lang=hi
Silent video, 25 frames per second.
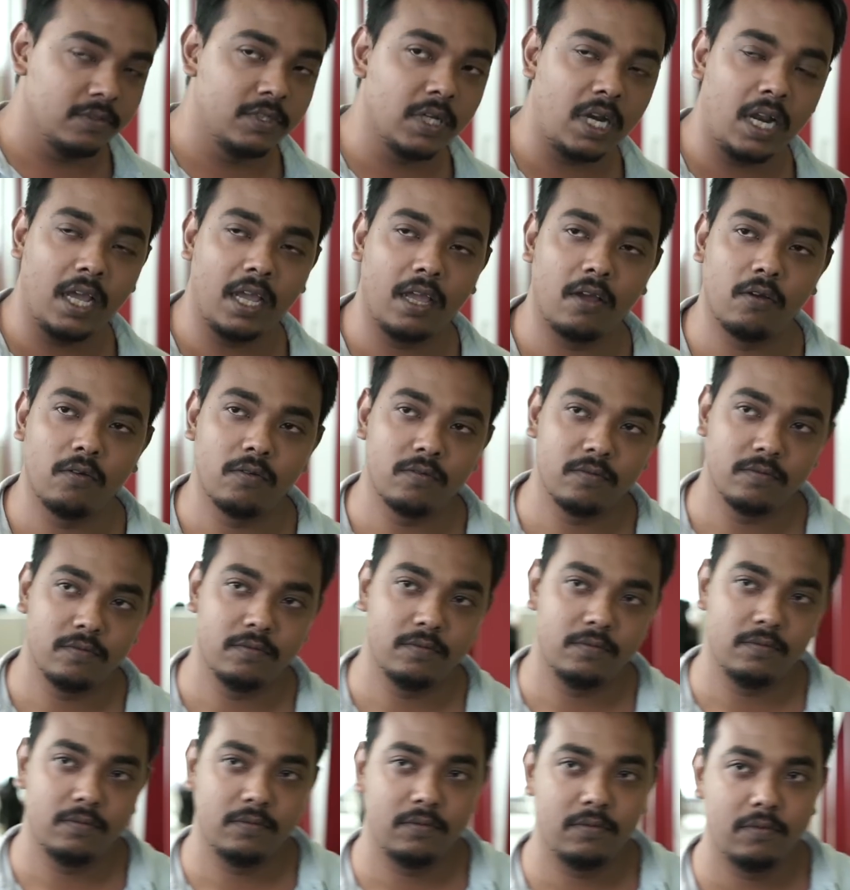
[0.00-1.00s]
चला गया वो
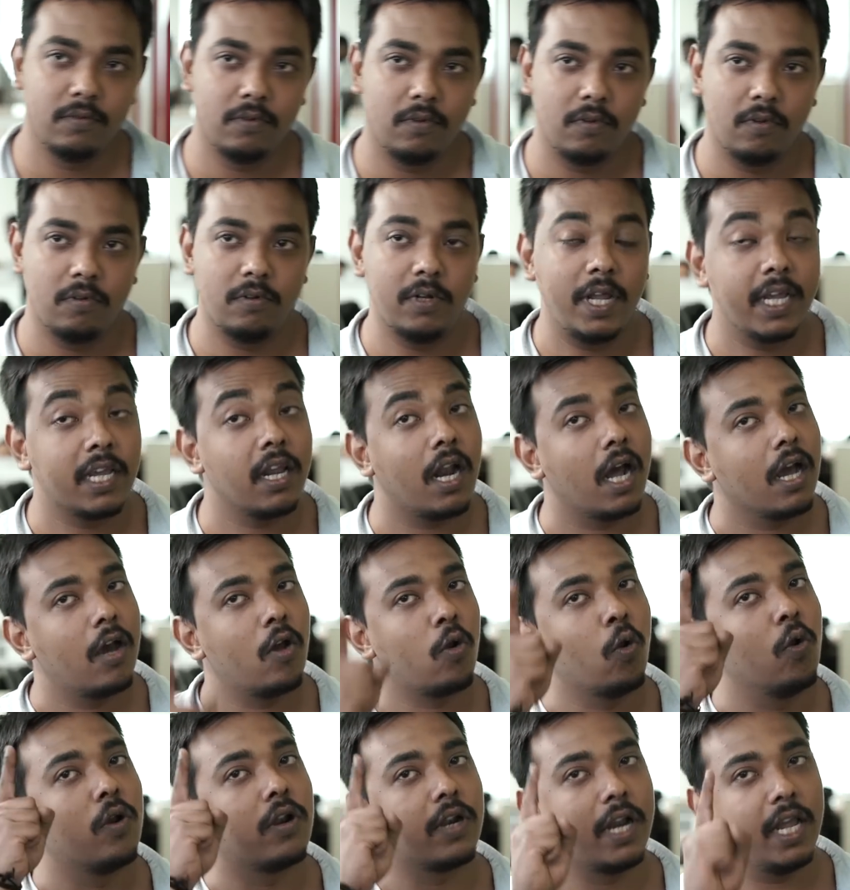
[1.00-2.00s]
लेकिन
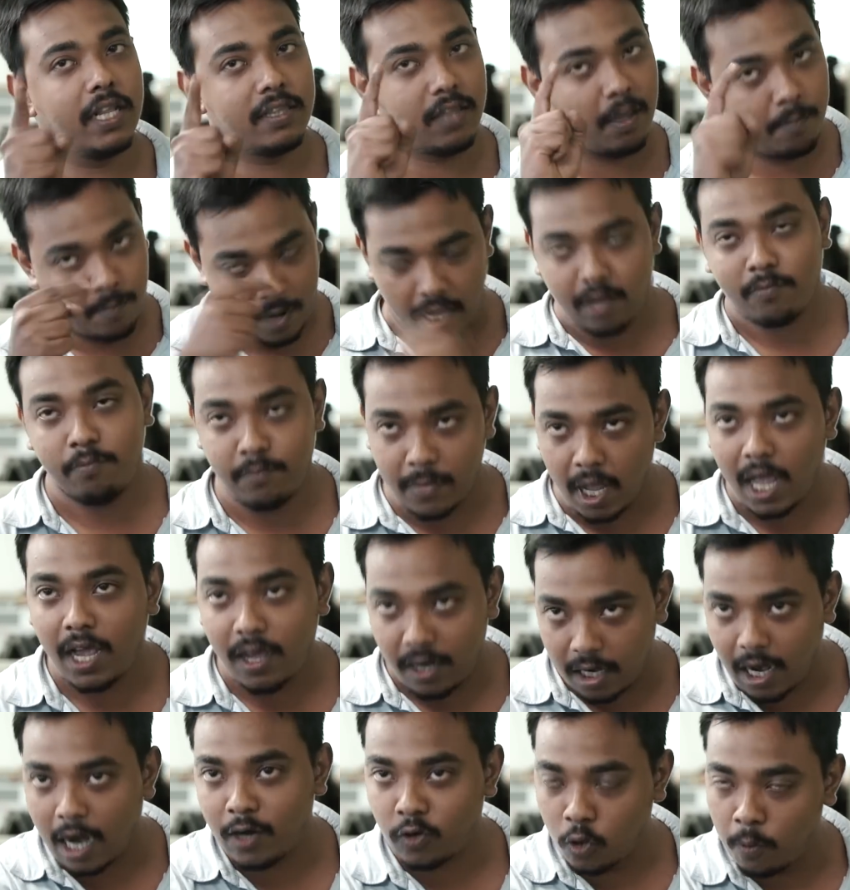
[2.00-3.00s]
अगर वो रहता मैं मैं
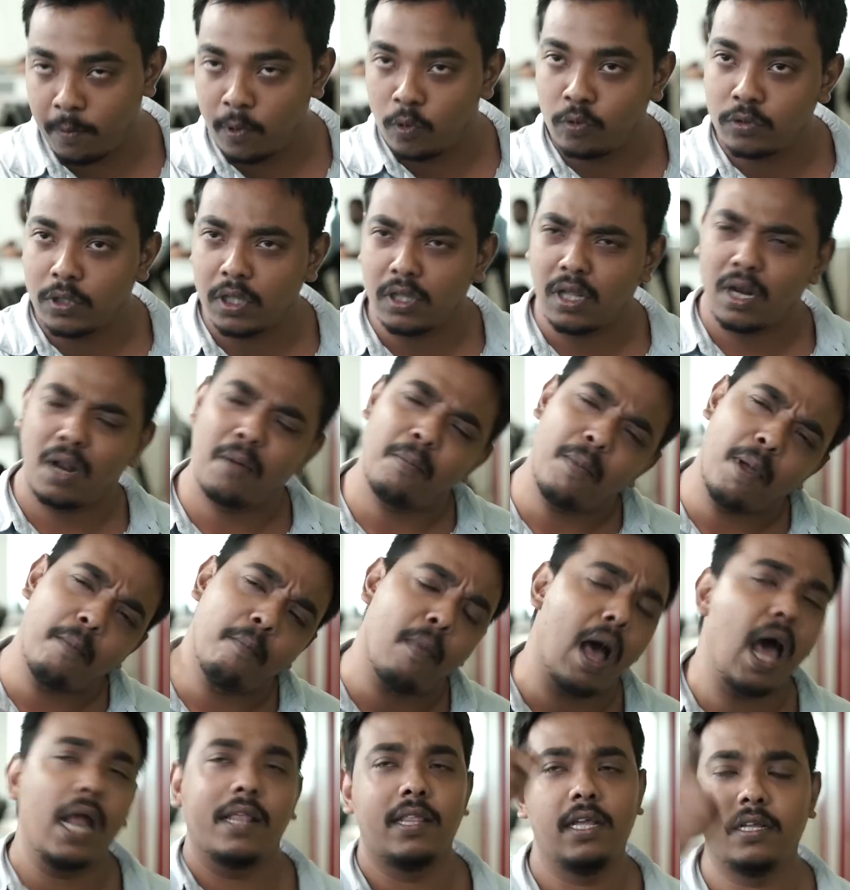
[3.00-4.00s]
अगर घाट को पर उतरता ना मैं
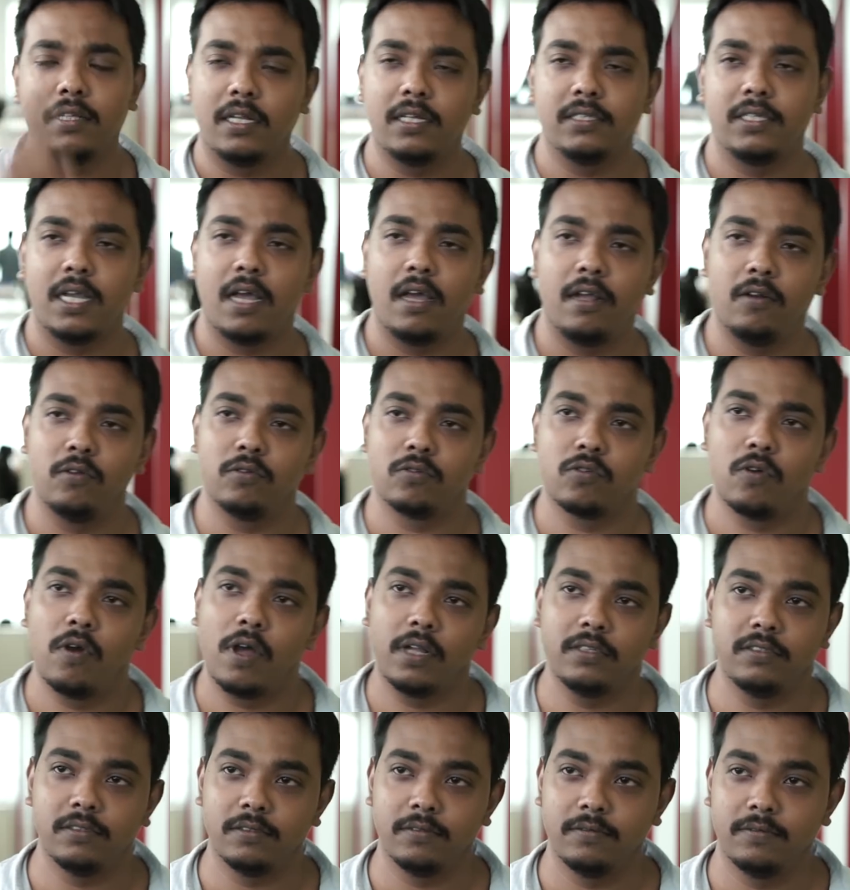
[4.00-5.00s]
मार देता था यार उसको
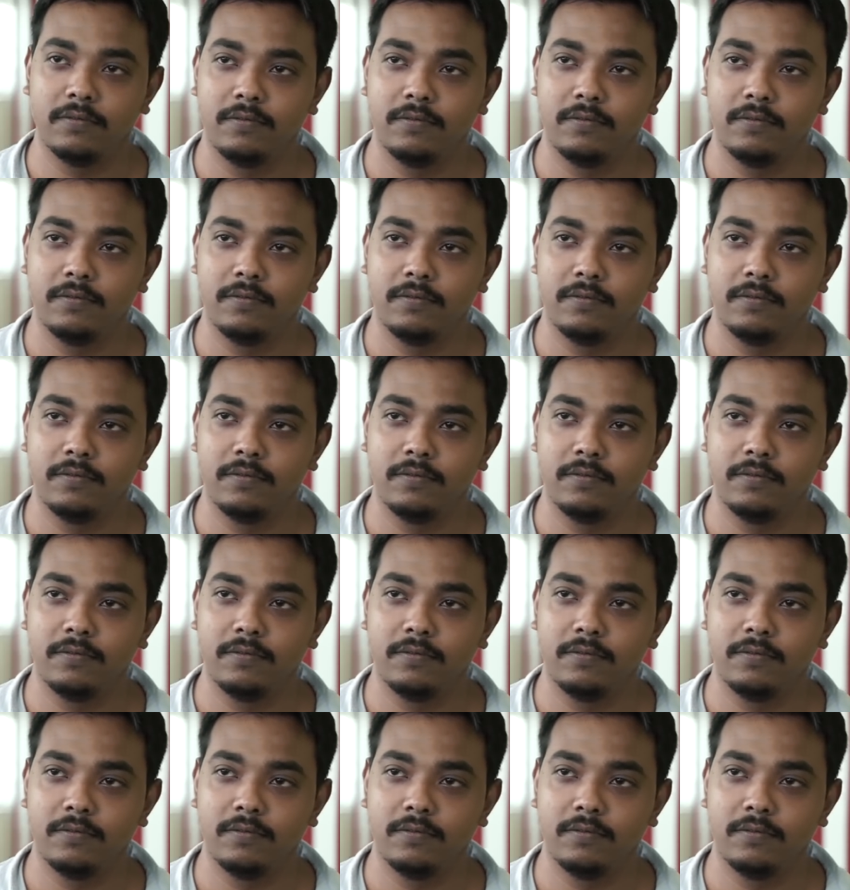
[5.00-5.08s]
आज